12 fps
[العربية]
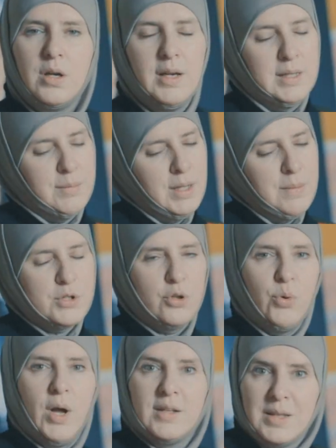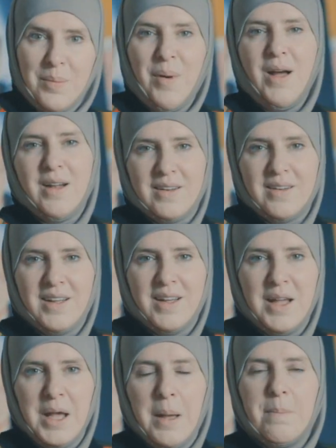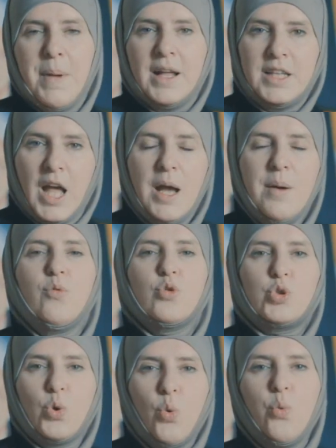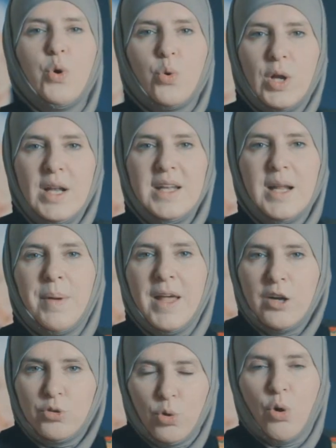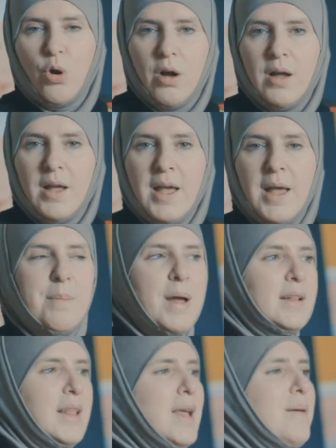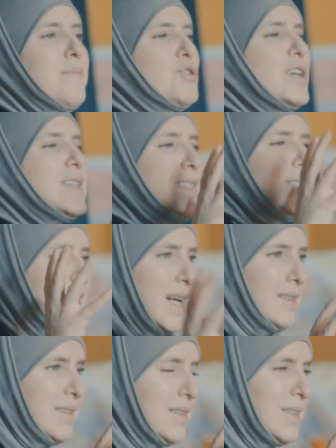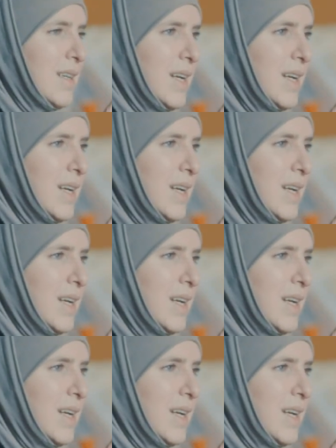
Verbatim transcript: احنا ما بنحبش الدعاء طبعا ما دام صوروا لنا بهيك طرق ما دام جسدت